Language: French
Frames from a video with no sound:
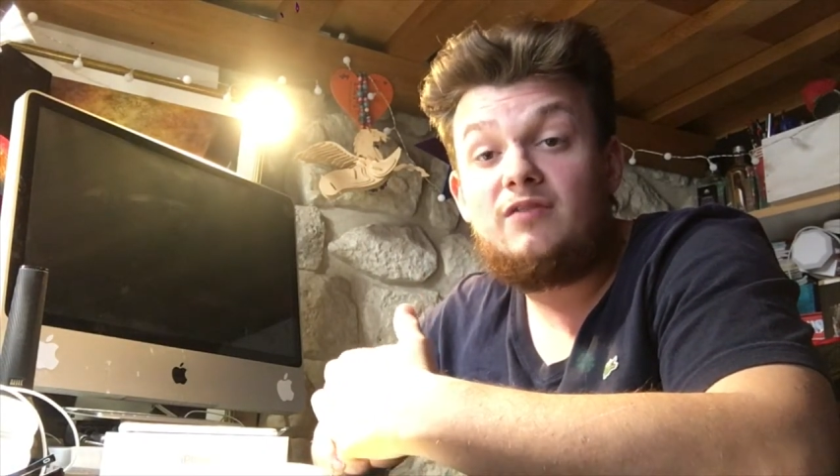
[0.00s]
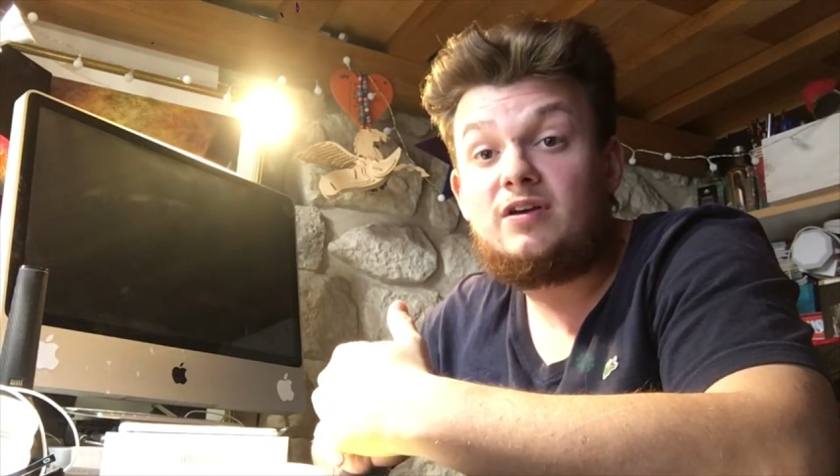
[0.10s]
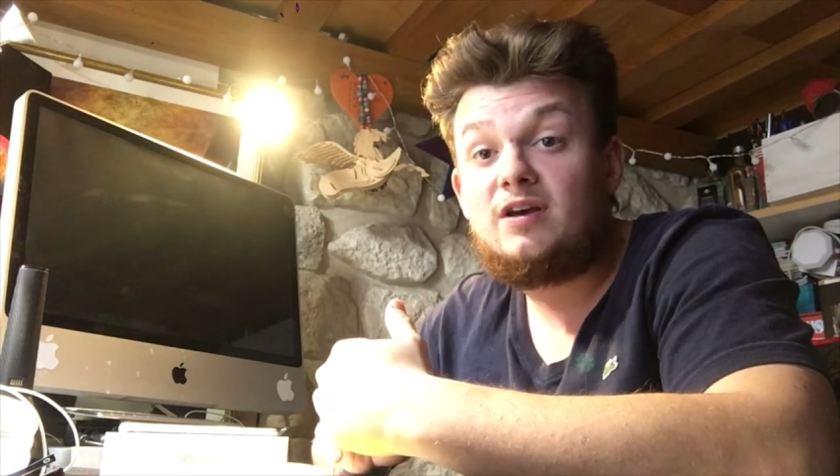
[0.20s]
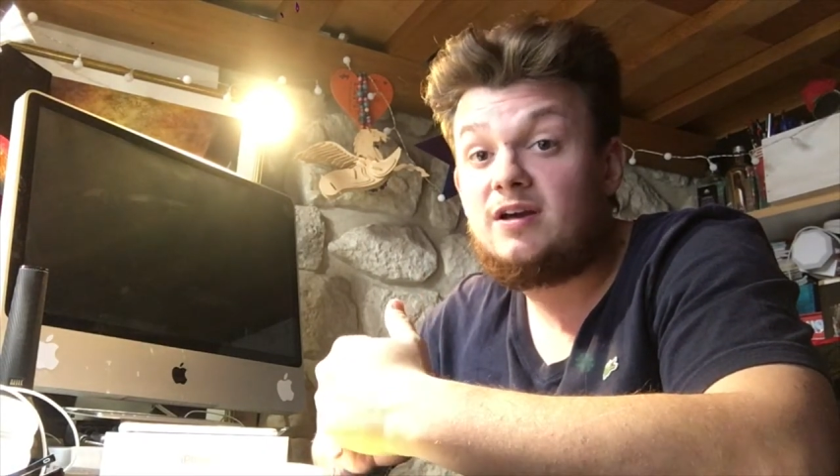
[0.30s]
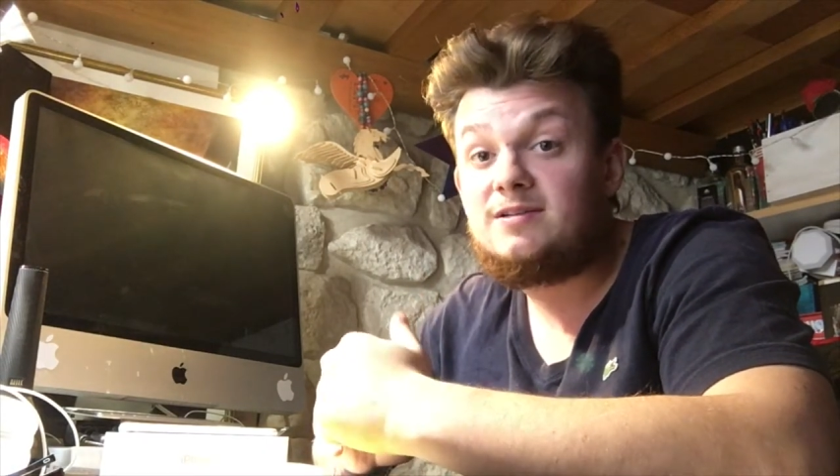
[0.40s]

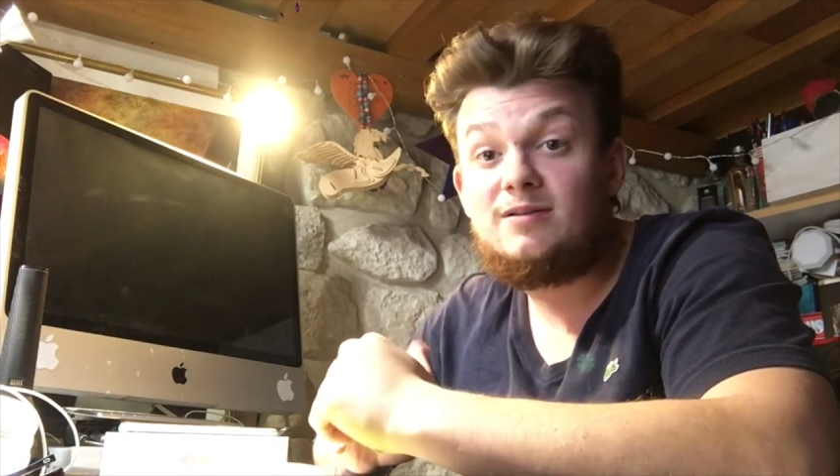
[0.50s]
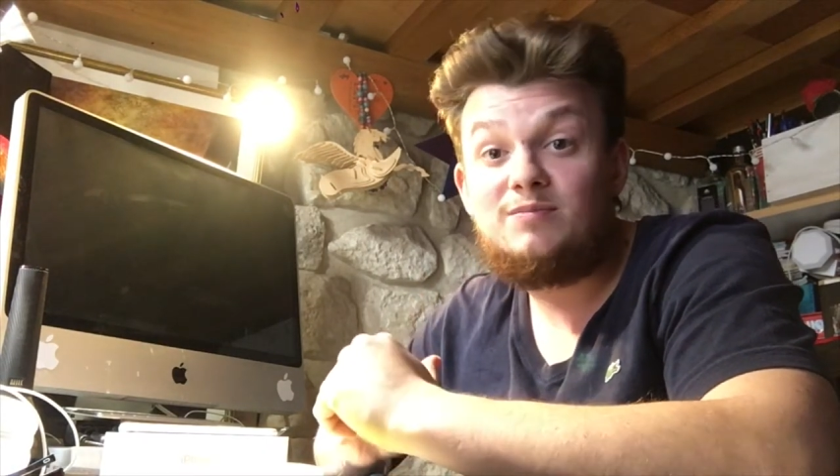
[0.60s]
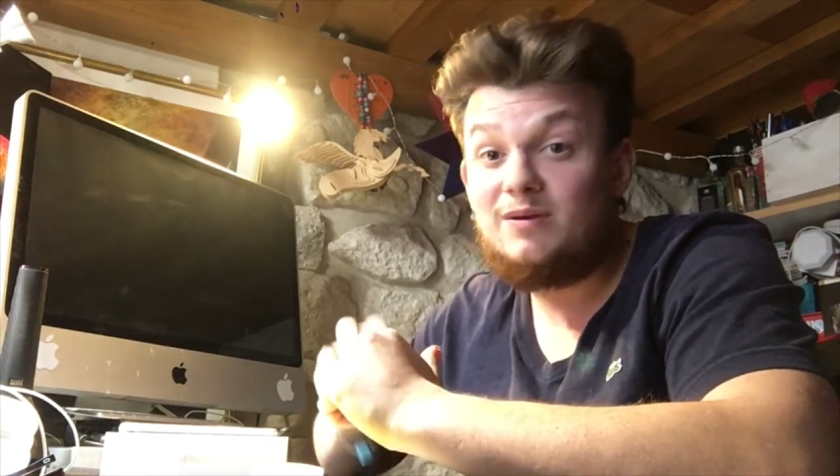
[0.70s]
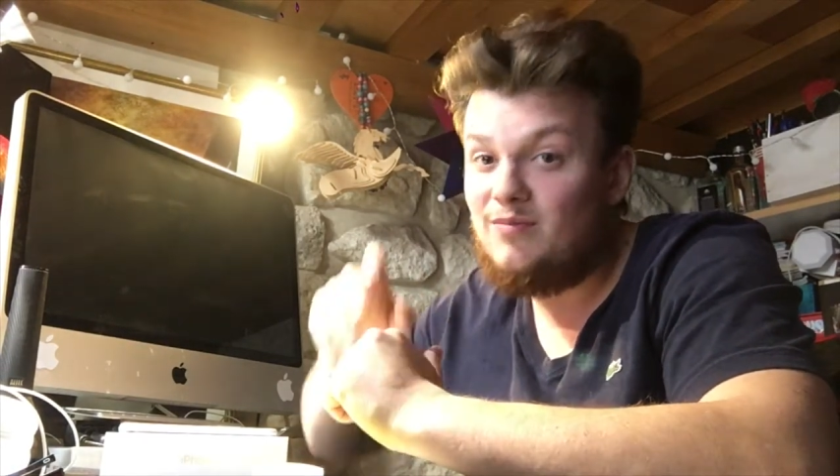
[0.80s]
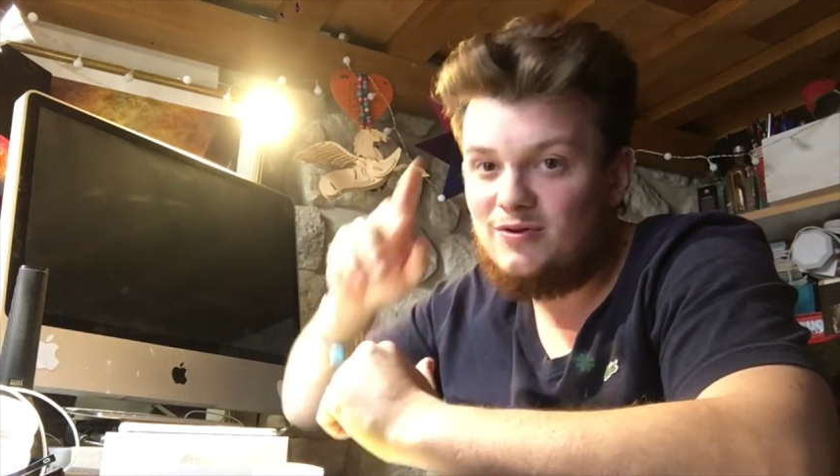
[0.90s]
avec Aristote
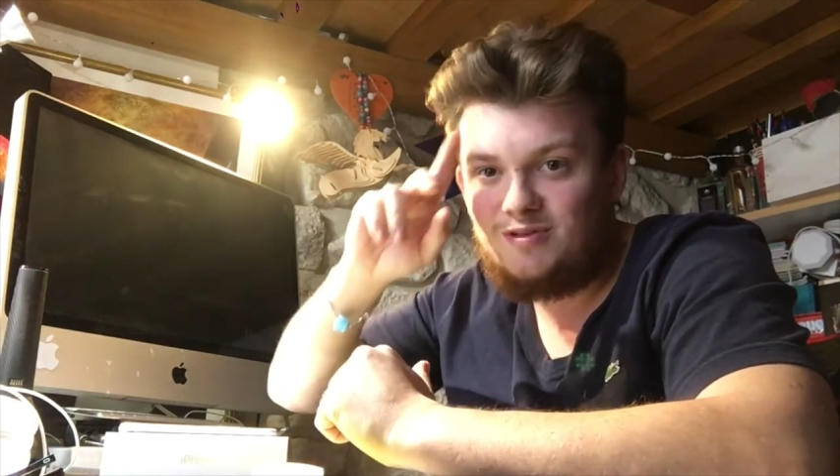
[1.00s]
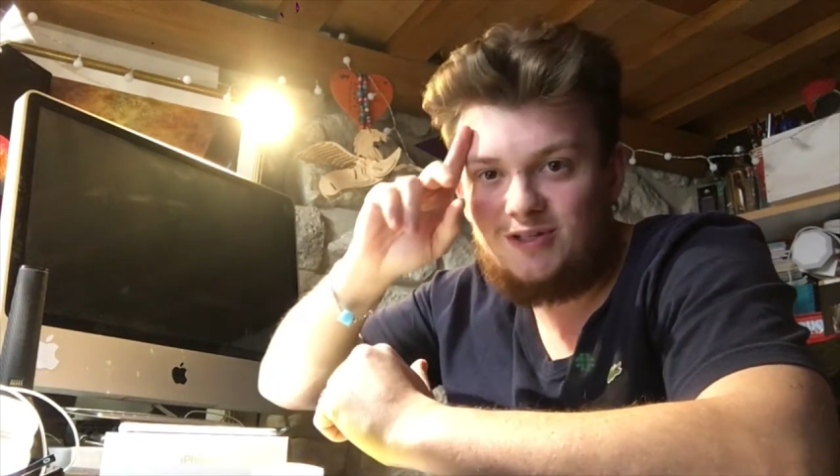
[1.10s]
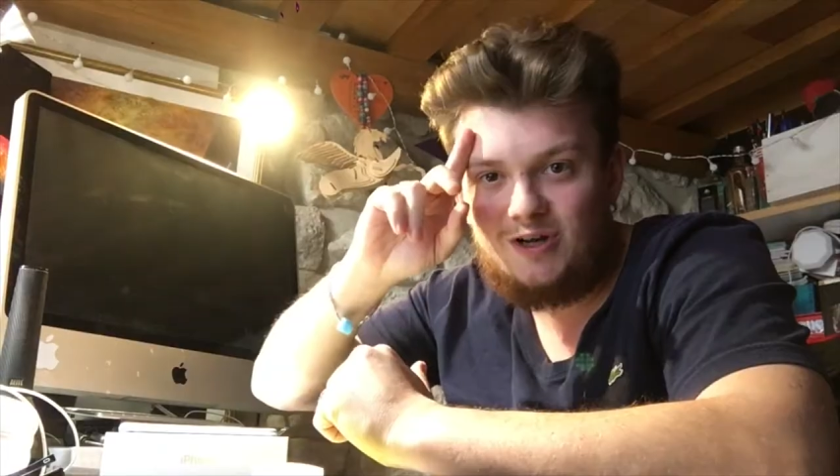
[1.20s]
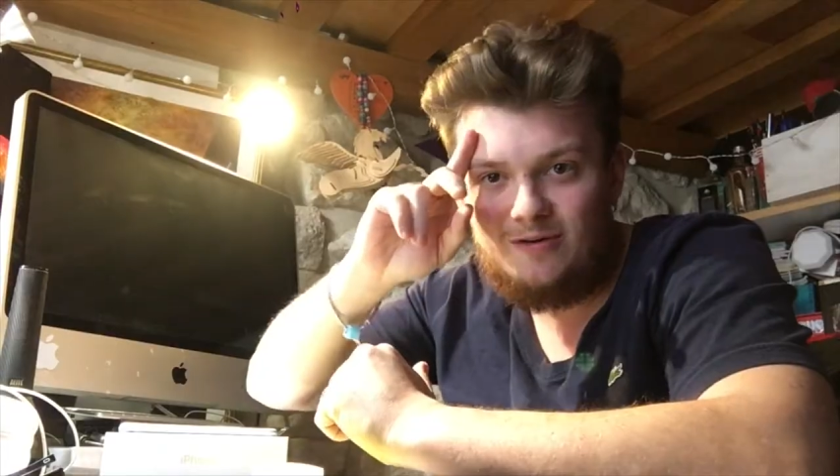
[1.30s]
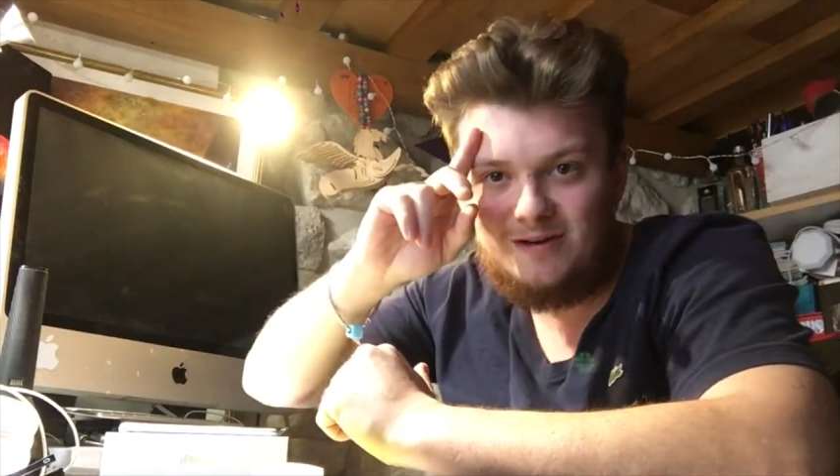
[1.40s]
Big Boss.
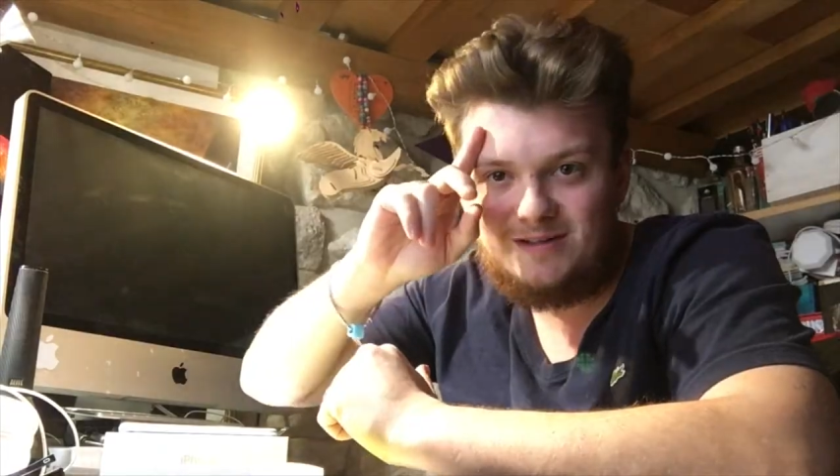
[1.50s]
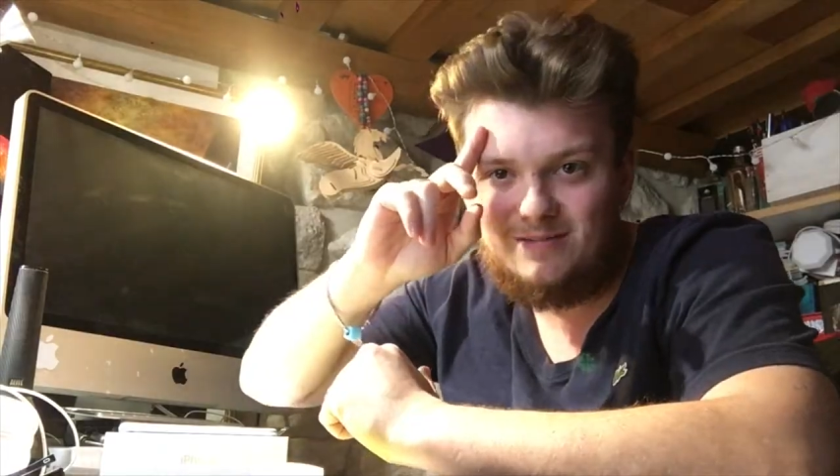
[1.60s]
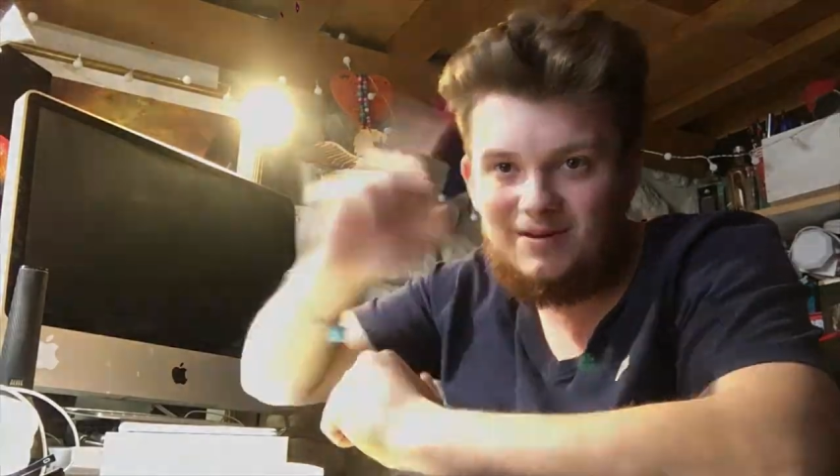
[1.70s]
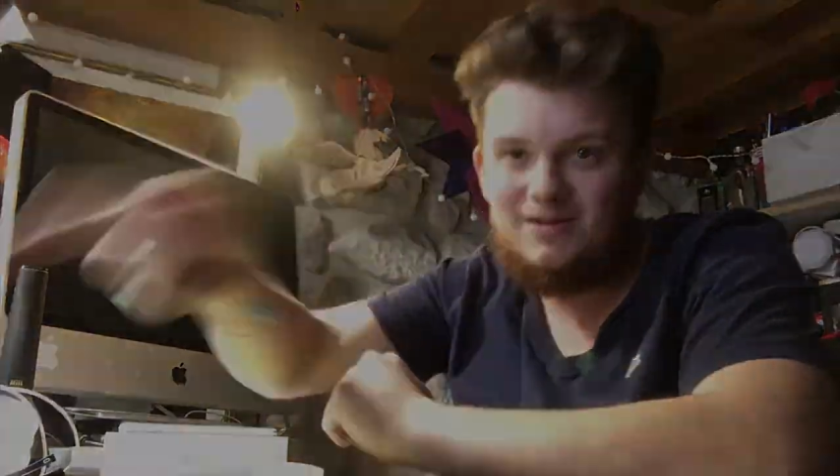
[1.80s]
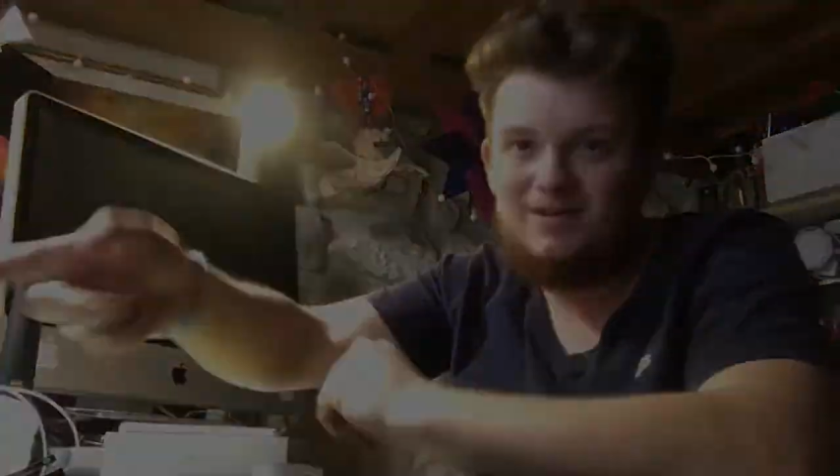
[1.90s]
Ciao les amis